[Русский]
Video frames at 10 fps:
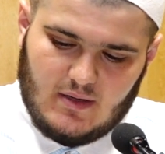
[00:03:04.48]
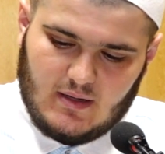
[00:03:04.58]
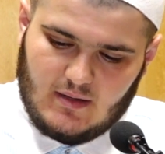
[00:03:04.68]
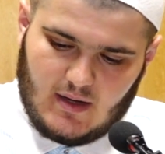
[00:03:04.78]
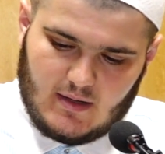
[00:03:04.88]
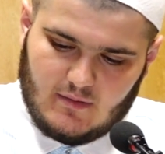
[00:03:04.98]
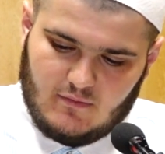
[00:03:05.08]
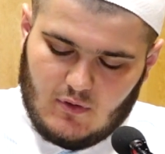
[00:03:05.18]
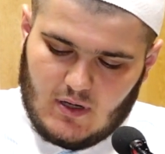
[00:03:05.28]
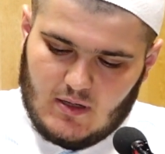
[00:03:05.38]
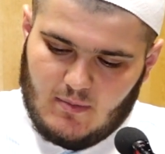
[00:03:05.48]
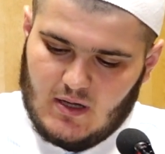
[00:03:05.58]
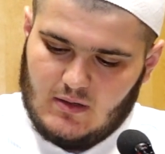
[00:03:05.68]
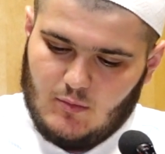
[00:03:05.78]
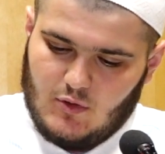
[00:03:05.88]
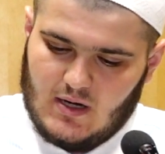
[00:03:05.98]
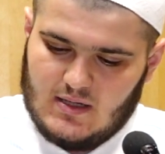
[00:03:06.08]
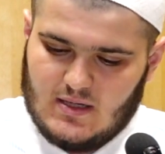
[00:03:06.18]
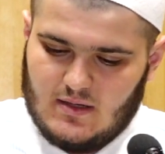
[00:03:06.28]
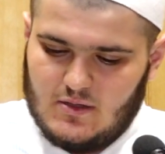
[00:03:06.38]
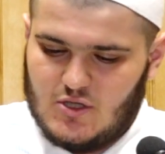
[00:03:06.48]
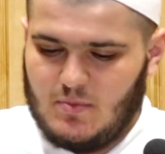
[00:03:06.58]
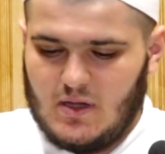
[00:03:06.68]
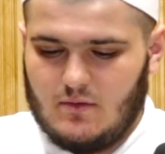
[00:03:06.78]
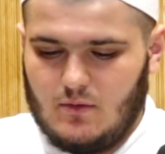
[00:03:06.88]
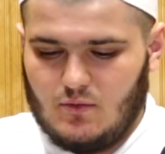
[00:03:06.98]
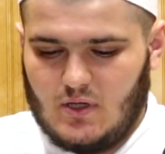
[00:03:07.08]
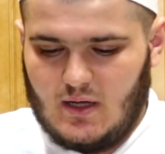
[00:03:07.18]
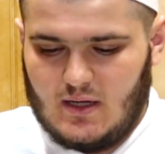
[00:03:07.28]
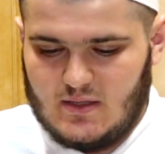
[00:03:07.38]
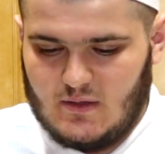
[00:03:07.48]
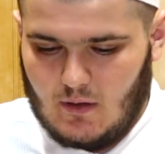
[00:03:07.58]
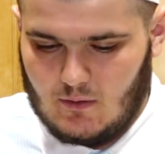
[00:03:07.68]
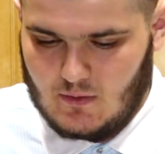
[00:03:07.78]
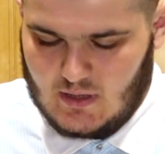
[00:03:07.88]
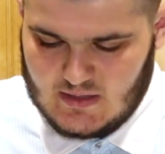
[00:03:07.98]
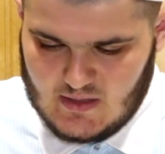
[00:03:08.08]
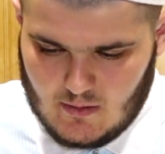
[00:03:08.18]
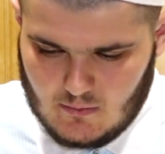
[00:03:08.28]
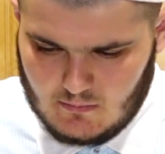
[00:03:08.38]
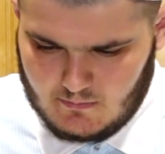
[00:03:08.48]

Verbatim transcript: лати арифуха» И поэтому я рассказал лишь половину тех хадисов, которые я знаю.